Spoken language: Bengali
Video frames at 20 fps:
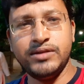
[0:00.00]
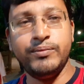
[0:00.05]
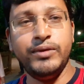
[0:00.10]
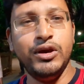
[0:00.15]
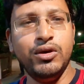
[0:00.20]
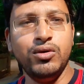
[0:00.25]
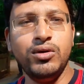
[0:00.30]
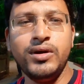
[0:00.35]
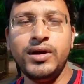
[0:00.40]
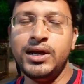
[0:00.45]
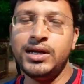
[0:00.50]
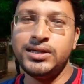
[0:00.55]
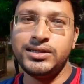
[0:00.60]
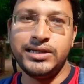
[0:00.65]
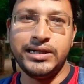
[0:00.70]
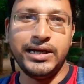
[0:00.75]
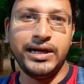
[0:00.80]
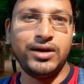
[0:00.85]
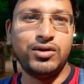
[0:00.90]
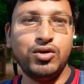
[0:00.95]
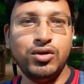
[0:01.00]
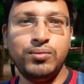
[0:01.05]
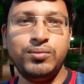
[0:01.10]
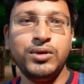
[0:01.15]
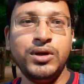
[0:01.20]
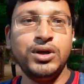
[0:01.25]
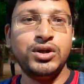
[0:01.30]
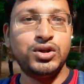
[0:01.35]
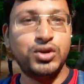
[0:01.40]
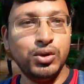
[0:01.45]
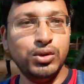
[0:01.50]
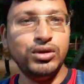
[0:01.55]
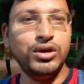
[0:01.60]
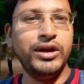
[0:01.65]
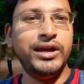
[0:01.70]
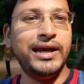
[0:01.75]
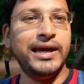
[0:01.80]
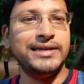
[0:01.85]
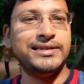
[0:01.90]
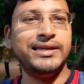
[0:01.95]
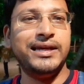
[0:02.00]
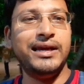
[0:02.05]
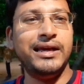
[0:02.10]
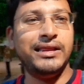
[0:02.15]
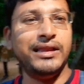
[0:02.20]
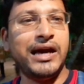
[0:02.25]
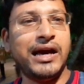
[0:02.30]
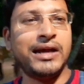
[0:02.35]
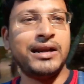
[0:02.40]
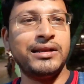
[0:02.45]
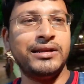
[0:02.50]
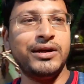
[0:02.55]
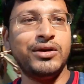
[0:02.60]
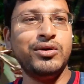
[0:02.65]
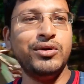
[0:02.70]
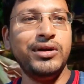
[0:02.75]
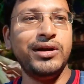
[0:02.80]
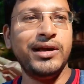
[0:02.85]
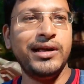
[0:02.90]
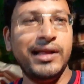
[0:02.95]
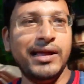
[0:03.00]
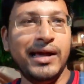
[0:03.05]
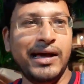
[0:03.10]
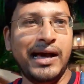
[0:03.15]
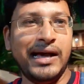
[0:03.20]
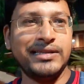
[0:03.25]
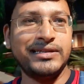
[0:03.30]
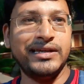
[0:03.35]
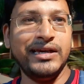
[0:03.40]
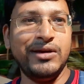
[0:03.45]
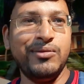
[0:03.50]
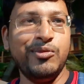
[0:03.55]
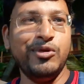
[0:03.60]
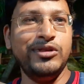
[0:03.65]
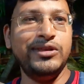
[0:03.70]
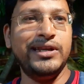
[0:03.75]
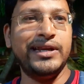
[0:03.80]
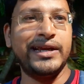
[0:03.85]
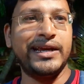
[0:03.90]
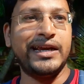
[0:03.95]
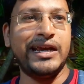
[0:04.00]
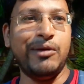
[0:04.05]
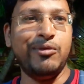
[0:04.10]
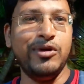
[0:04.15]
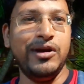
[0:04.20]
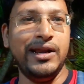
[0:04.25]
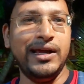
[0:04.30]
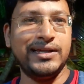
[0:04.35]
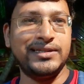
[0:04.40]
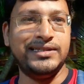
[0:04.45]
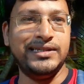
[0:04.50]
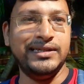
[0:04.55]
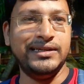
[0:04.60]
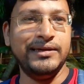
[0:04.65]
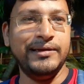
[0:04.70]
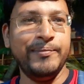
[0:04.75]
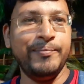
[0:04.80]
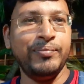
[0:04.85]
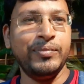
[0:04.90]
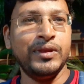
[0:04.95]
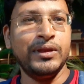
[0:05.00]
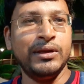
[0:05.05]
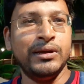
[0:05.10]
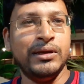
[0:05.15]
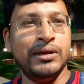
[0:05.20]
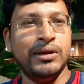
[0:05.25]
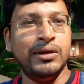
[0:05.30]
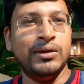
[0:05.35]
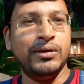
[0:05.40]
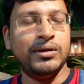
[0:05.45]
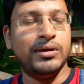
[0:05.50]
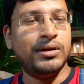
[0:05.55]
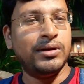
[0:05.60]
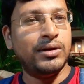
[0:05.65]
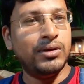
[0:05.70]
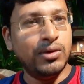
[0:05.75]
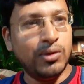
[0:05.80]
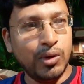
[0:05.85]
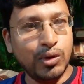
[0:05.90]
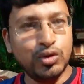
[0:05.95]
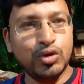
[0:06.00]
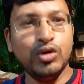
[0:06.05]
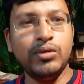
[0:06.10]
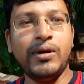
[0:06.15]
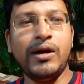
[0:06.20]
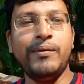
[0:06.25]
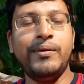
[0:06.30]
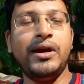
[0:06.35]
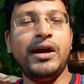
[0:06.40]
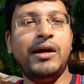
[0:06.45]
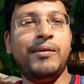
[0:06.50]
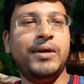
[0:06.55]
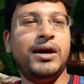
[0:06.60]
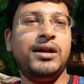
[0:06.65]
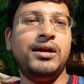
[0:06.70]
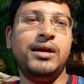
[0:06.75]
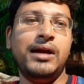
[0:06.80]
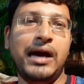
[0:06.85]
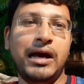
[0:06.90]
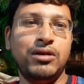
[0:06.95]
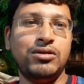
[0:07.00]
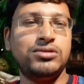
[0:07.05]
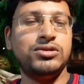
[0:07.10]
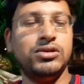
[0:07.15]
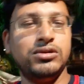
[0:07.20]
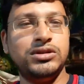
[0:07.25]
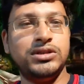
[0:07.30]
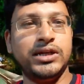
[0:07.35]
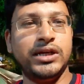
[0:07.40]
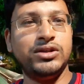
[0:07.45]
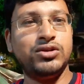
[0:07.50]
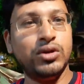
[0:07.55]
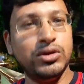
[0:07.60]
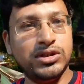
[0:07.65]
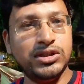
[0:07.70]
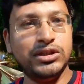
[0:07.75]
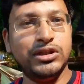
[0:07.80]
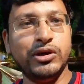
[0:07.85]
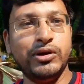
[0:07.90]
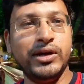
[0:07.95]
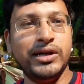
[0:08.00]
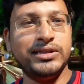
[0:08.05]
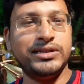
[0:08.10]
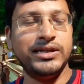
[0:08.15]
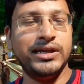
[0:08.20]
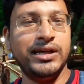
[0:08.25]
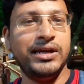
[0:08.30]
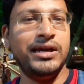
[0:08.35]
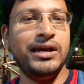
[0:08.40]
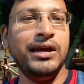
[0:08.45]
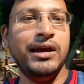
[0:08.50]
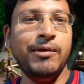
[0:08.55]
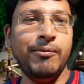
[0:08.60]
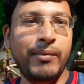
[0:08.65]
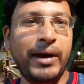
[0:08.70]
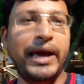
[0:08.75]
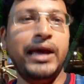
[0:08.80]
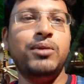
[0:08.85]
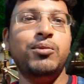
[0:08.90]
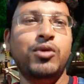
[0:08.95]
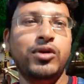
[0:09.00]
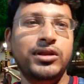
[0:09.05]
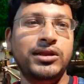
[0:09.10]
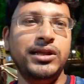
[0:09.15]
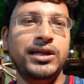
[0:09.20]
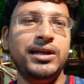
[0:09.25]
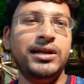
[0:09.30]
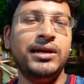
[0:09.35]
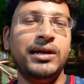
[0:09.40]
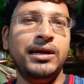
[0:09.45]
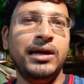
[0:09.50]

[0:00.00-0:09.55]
যে ভিউ সেটা খুব সুন্দরই আছে আর দেখুন আজকের মন্দিরটাকে কেমন লাগছে নতুনভাবে আবার আলোকসজ্জায় সজ্জিত হয়েছে মায়ের মন্দির